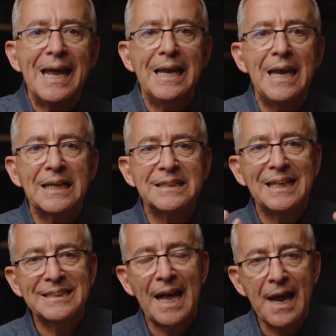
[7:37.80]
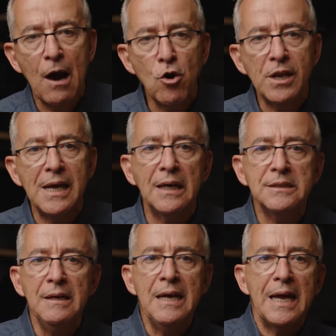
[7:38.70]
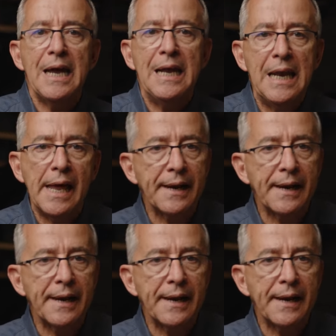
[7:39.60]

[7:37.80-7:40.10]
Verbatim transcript: en las zanahorias, en la